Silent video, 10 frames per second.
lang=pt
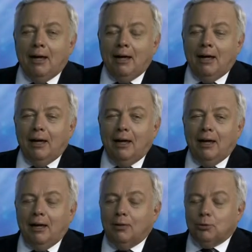
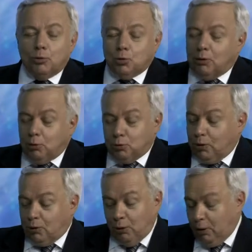É, o senhor, o
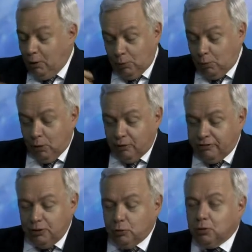senhor, eu, eu, eu
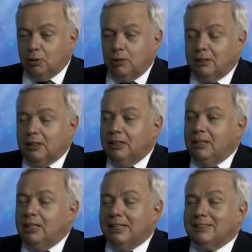ouvi o senhor
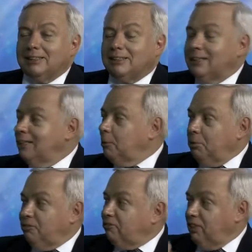e essa cena
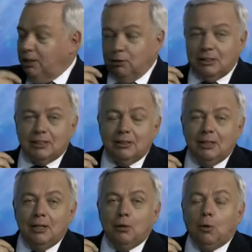me veio assim
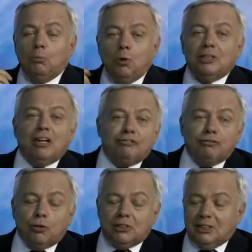com muita
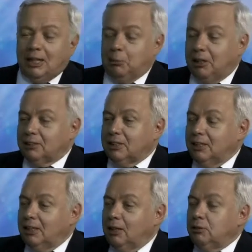força na mente.
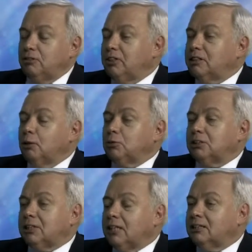Eu devia ter uns
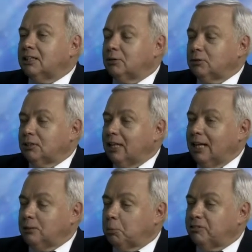seis anos de
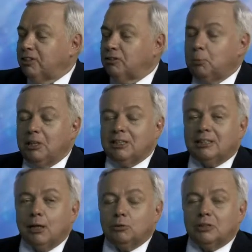idade, provavelmente
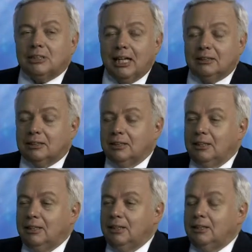até uns sete,
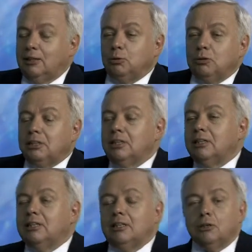e um
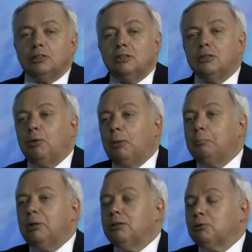dia eu senti um
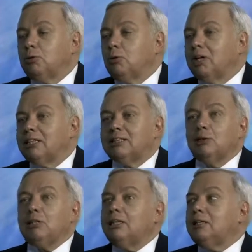aperto no
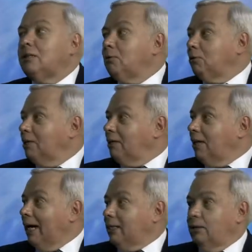coração e aquilo,
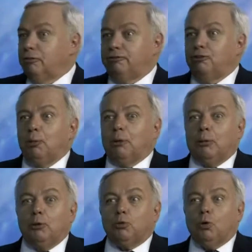aquilo foi
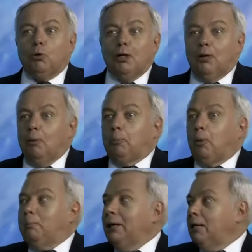para mim. Eu estou
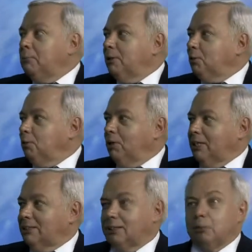problema do
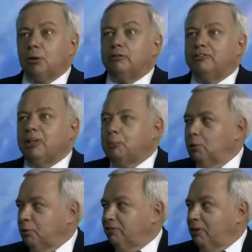coração, porque eu ouvia
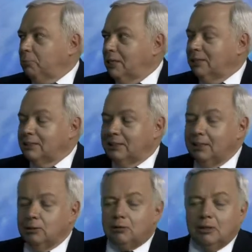muito a família
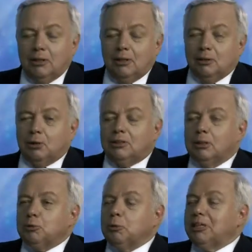dizer isso. Nós tínhamos